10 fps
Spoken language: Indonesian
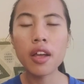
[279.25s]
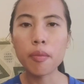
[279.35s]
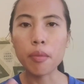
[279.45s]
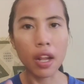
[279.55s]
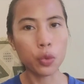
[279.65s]

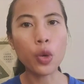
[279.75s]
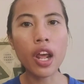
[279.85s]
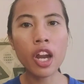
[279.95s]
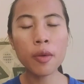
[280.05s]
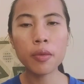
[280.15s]

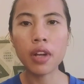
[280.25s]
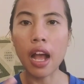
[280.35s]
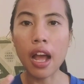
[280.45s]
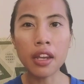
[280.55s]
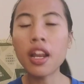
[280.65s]
peraturan,
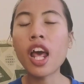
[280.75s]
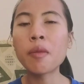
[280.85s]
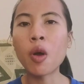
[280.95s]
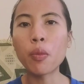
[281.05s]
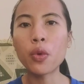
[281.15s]
keadilan
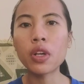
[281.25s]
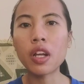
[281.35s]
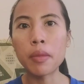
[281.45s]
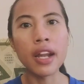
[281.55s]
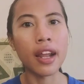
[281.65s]
maupun
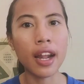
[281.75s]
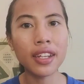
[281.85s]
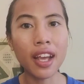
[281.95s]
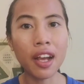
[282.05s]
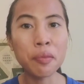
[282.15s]
kebenaran yang